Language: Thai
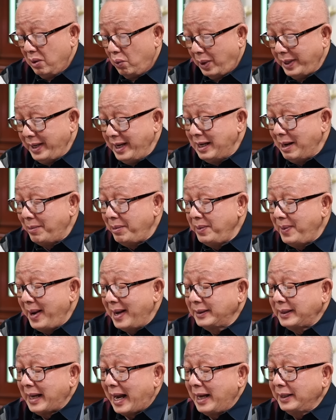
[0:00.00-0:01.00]
วันนี้คำพิพา
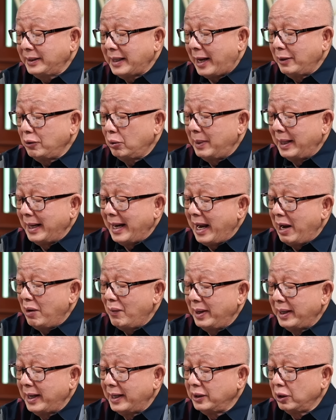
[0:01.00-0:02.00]
กษาศาลออกมาแล้ว
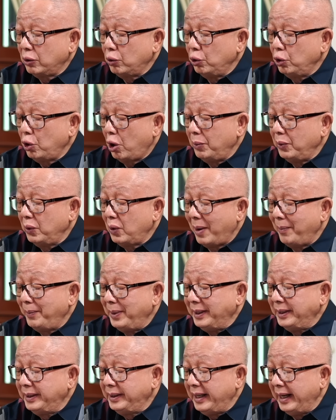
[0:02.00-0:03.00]
ว่านายสกุลทองมีความ
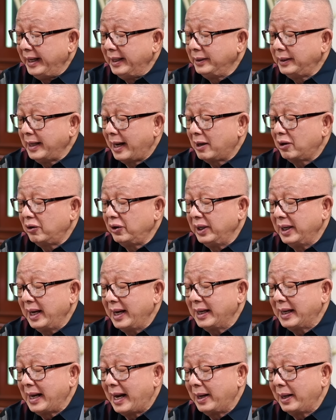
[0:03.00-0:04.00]
ผิดจริงจากกรณี
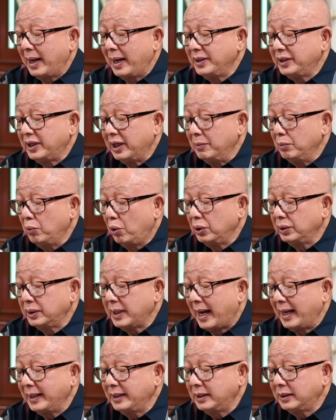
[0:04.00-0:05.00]
ให้สินบน
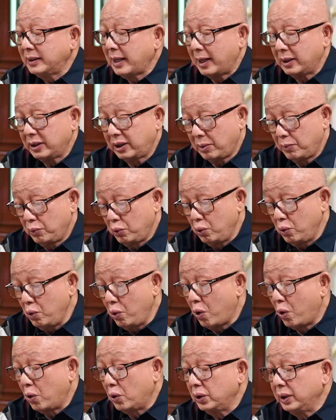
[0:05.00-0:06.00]
ศาลสั่งจำคุก
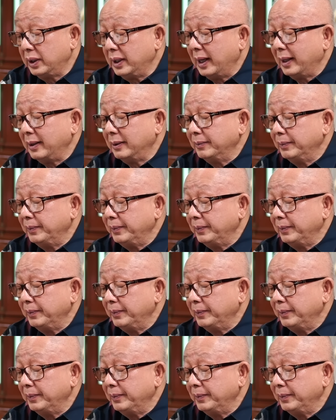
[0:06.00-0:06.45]
6 เดือน